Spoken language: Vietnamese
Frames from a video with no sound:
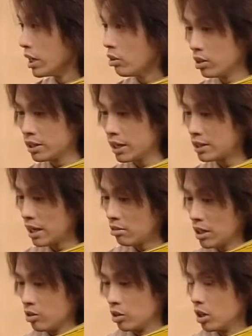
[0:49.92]
tôi sẽ ghi lại
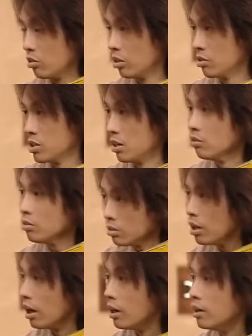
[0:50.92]
câu này, tôi sẽ nhớ mà.
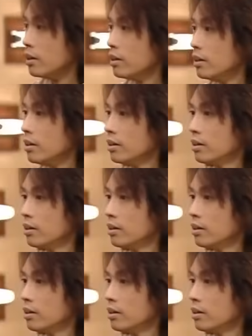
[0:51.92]
Dạ đúng.